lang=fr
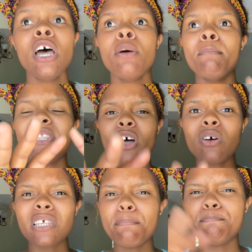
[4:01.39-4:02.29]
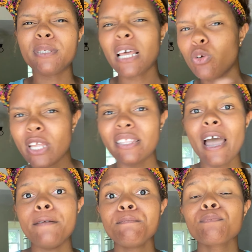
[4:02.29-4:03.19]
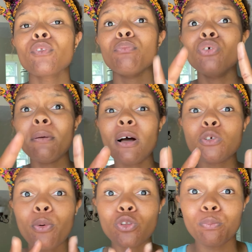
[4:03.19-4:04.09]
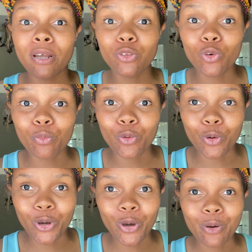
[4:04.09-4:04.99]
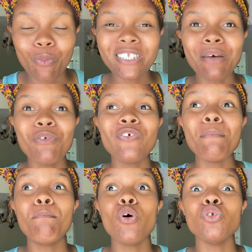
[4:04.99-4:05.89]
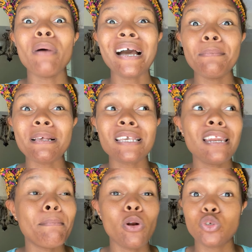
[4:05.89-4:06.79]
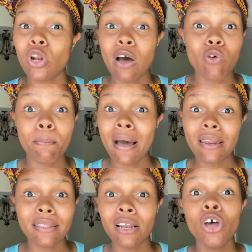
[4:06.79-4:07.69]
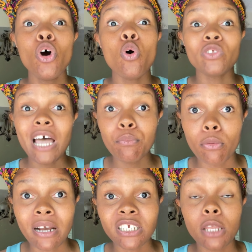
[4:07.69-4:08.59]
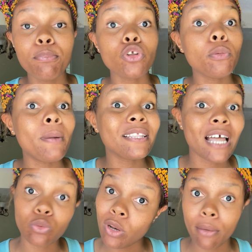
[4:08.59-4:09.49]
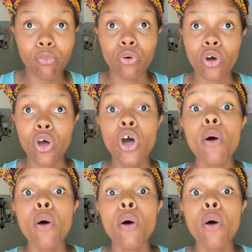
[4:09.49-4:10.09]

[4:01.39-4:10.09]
Maintenant, c'est le détail. Muriel Blanche porte plainte aux blogueurs. Moi, ça me fait bonne marie parce qu'il n'est pas le seul à avoir parlé d'elle. Autant mieux, ma chérie, porte plainte à tous les blogueurs.